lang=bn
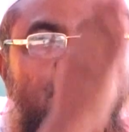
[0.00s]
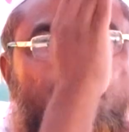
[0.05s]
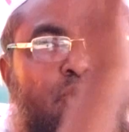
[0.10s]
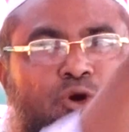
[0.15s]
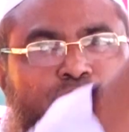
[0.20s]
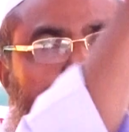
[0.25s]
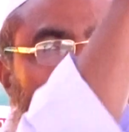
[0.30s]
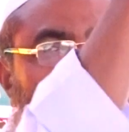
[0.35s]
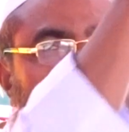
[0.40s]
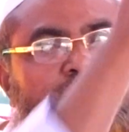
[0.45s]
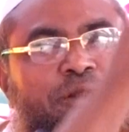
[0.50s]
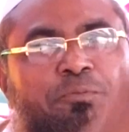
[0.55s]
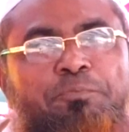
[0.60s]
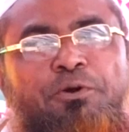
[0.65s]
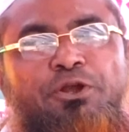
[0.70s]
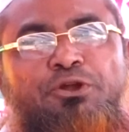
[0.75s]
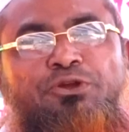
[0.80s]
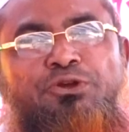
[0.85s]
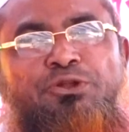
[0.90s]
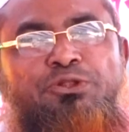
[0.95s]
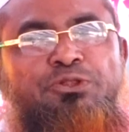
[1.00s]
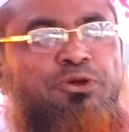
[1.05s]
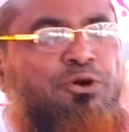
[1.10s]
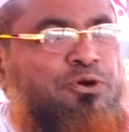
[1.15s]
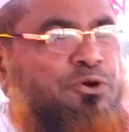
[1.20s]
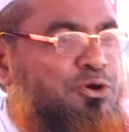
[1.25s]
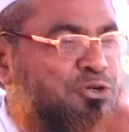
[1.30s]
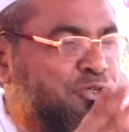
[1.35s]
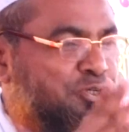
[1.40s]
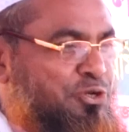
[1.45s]
কতদিন পর্যন্ত
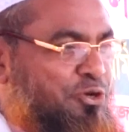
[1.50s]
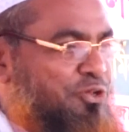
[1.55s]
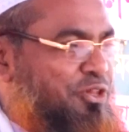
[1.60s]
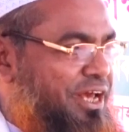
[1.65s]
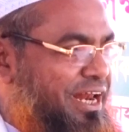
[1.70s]
কষ্ট